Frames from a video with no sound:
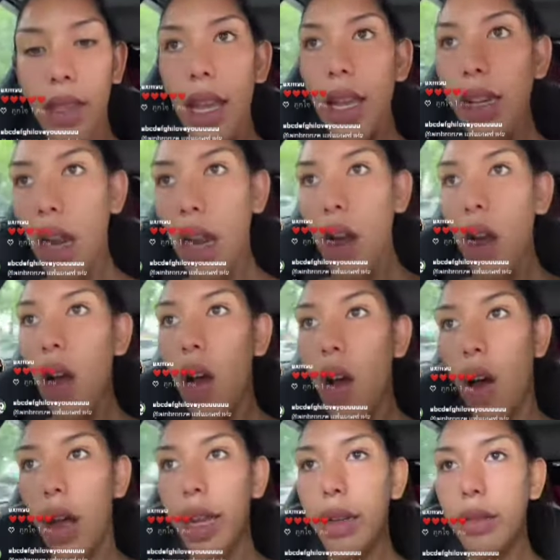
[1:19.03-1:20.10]
ก็
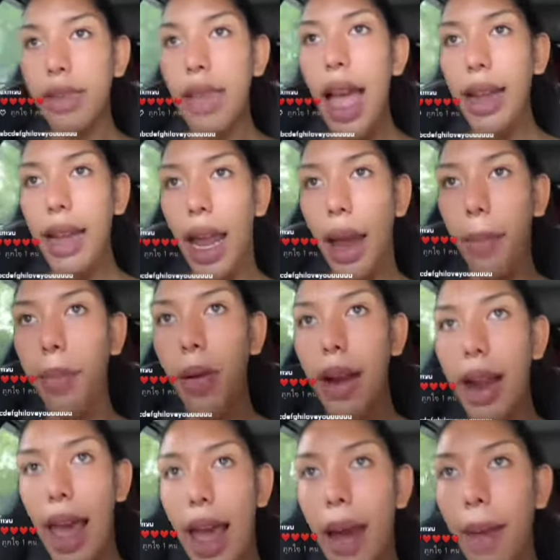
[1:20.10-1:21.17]
เอลซ่าเนี่ยพอ
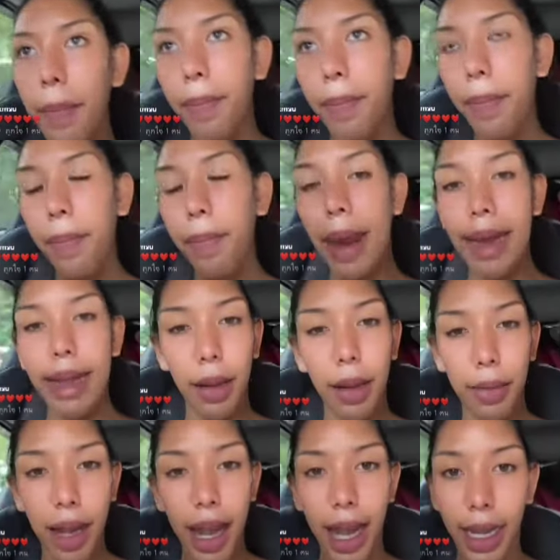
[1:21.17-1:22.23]
ลาไปไหน
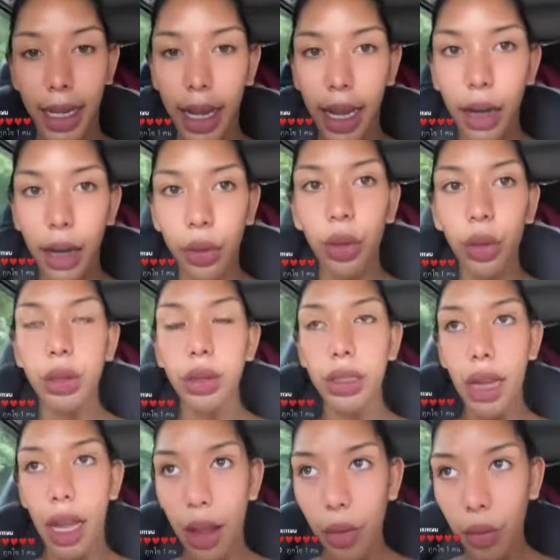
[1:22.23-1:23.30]
มาไหนนะคะ ทุกคน
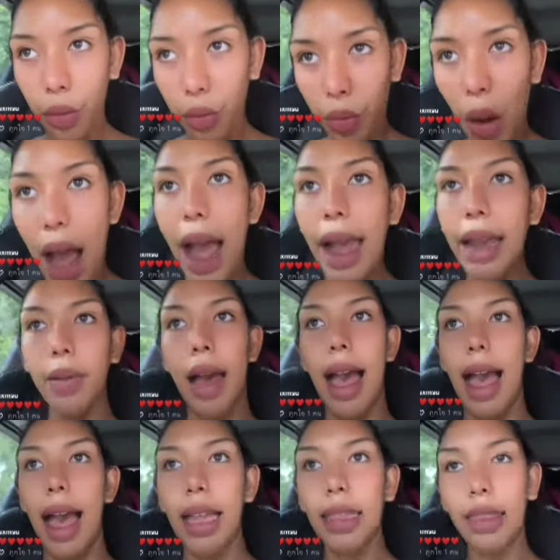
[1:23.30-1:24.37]
จะไหว้พ
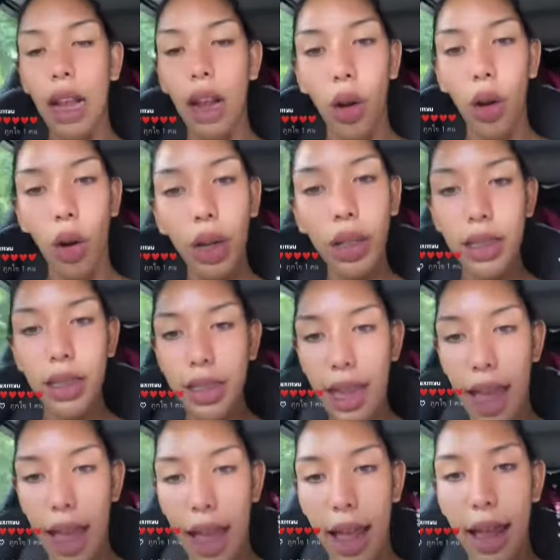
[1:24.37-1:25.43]
ระตลอด
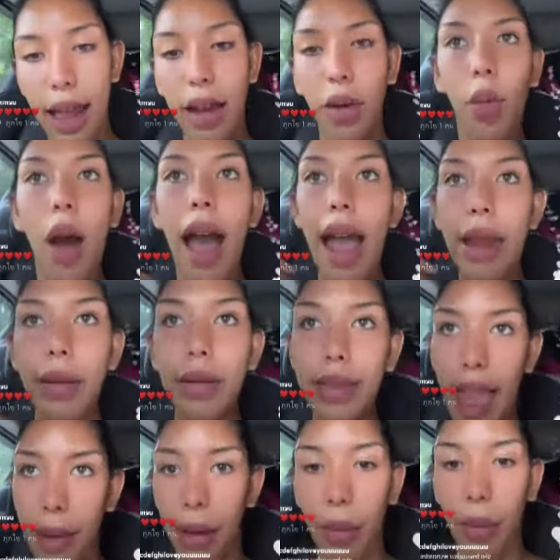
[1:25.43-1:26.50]
จะอ่ไหว้
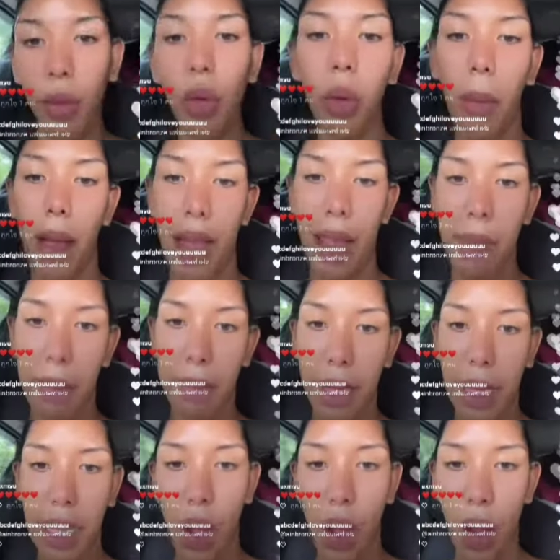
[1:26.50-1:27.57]
สารพระภูมิอะไรแบบ
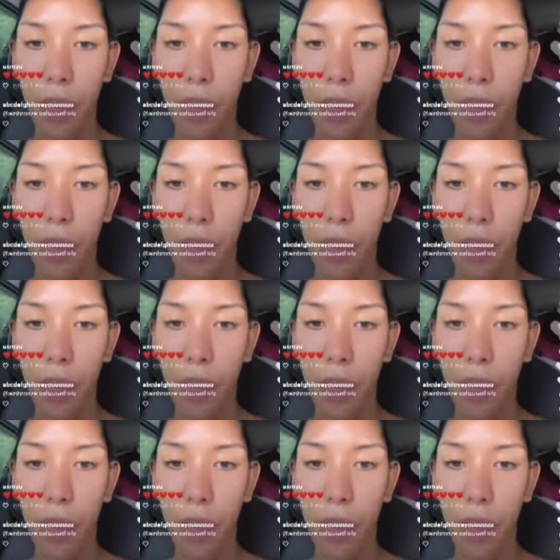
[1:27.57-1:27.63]
นี้เนาะ